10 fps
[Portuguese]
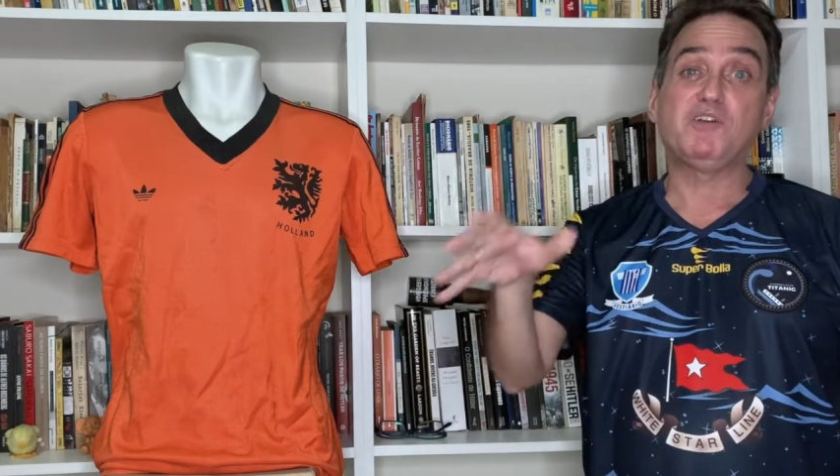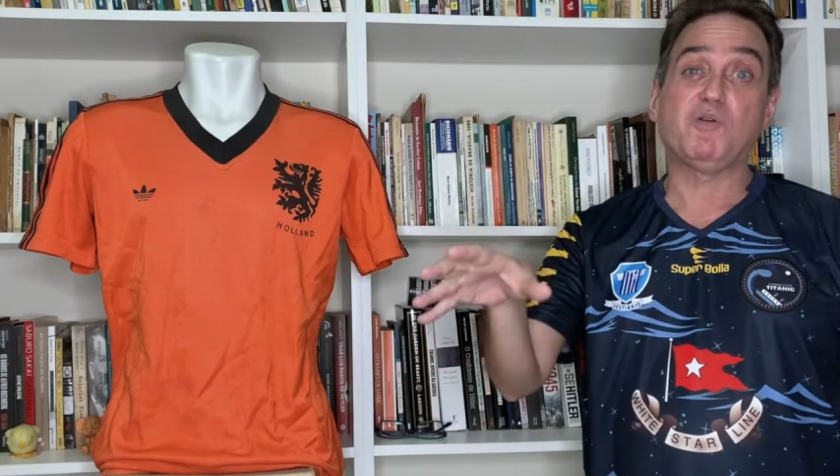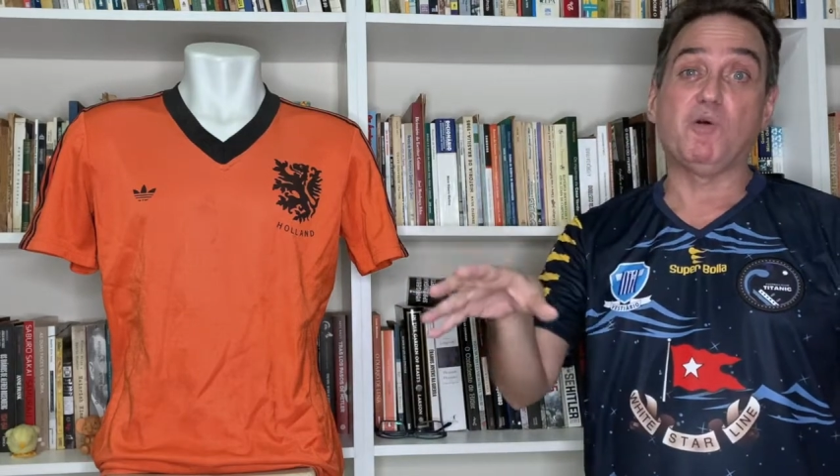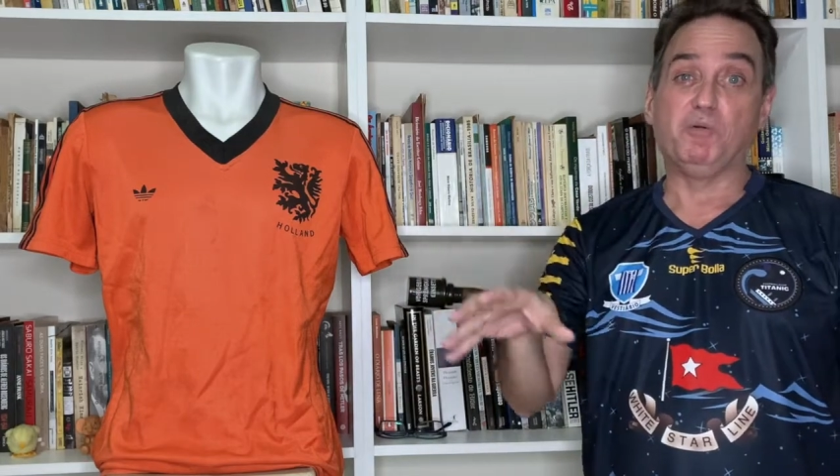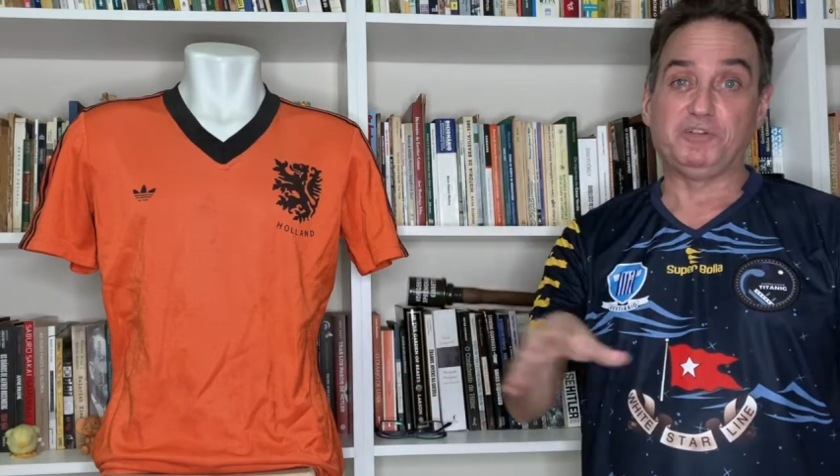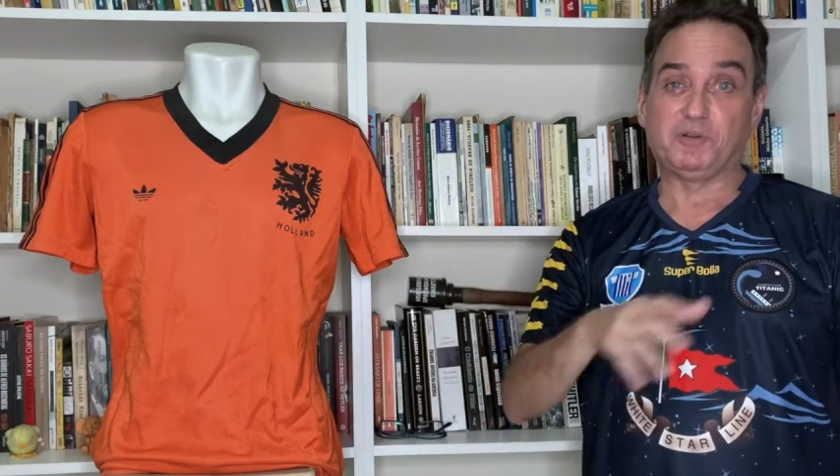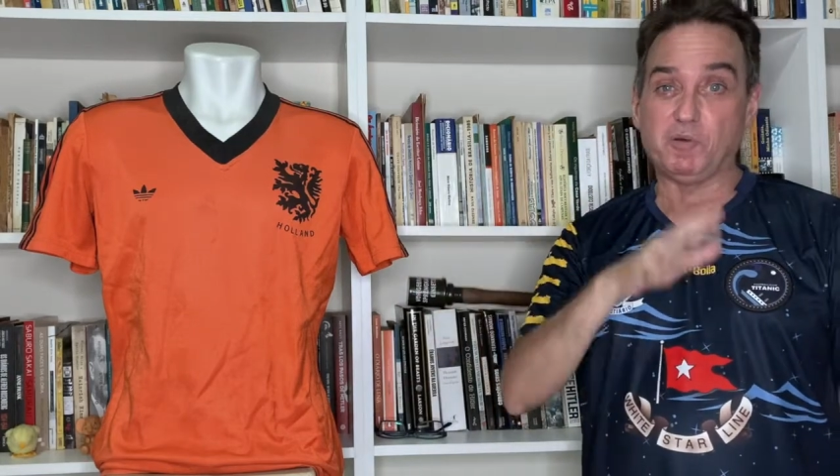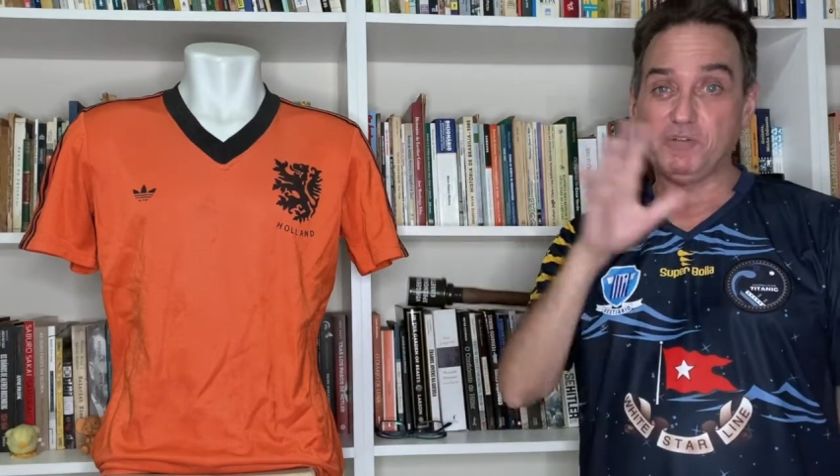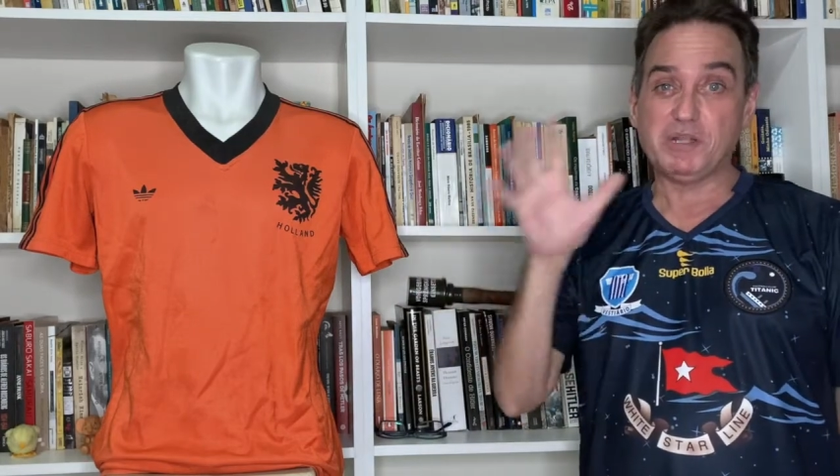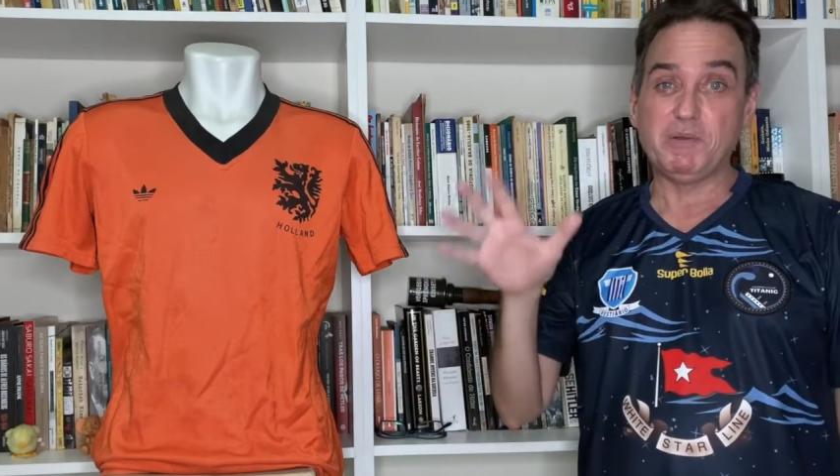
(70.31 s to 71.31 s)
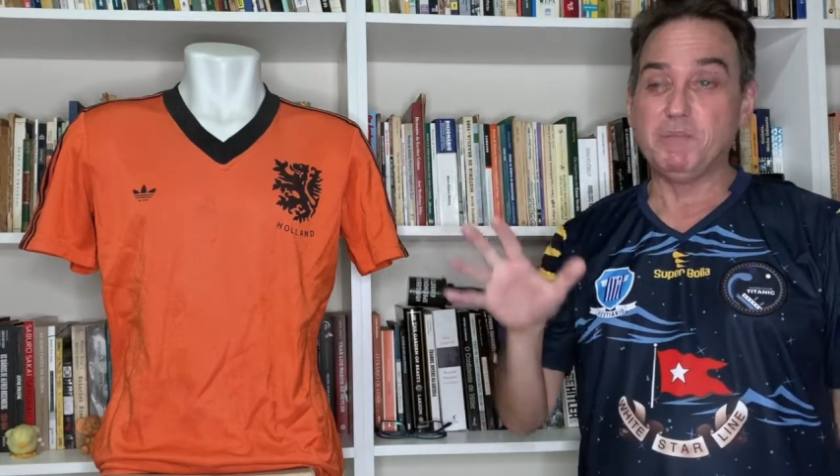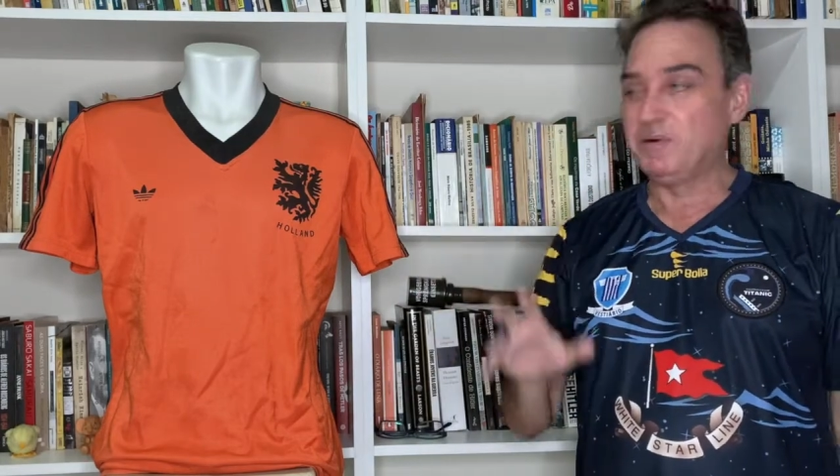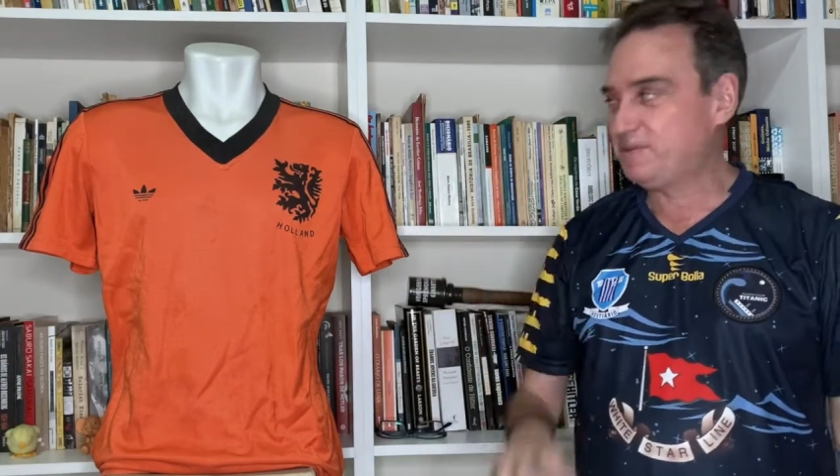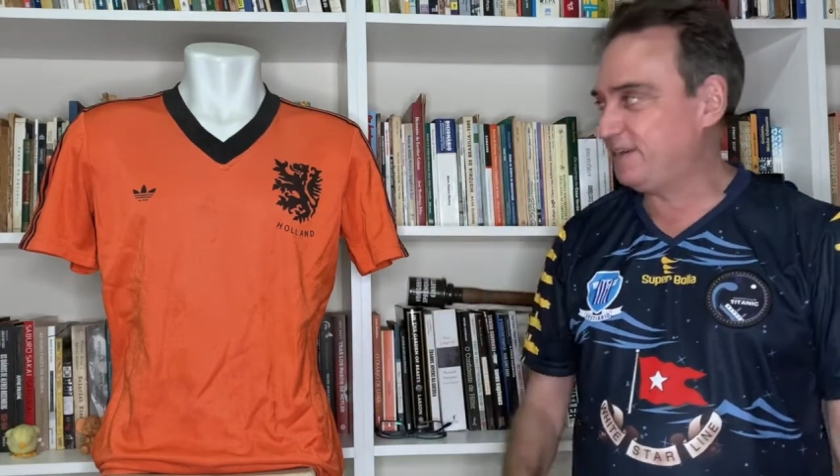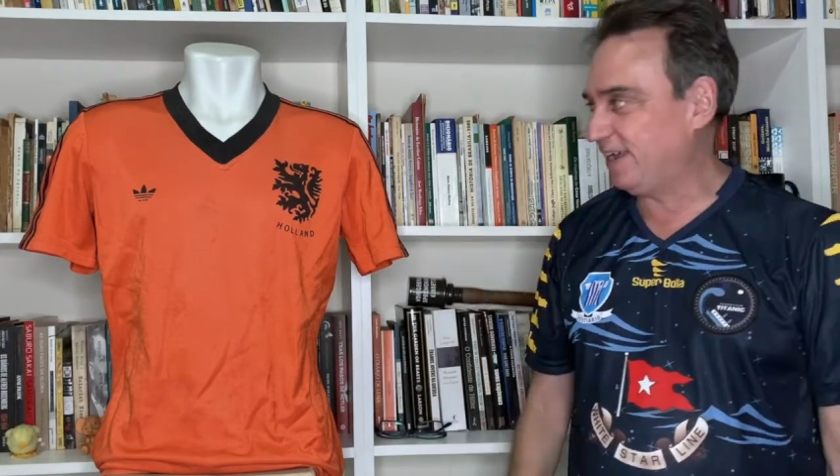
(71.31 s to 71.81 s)
coach. Coach tá me
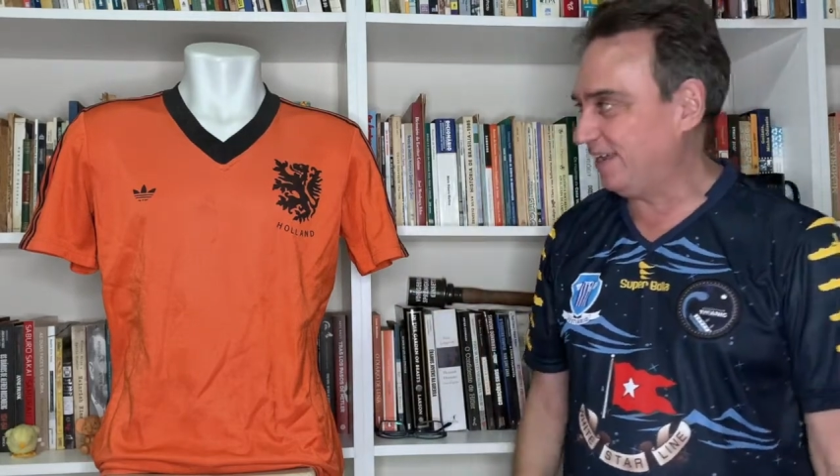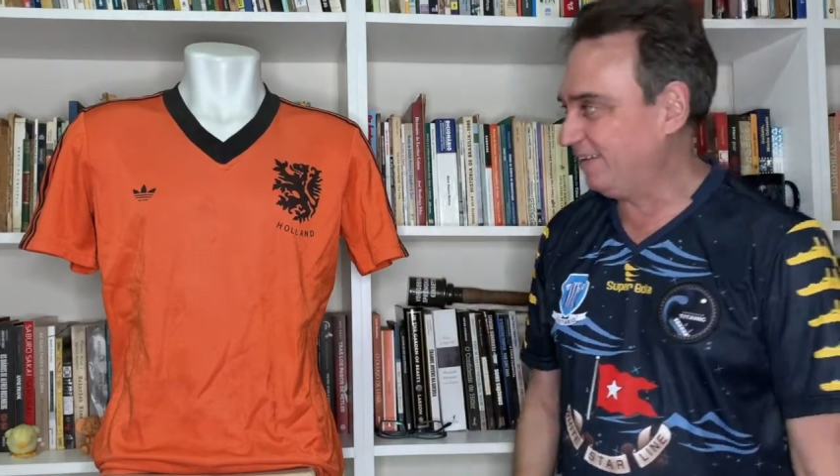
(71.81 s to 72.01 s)
motivado.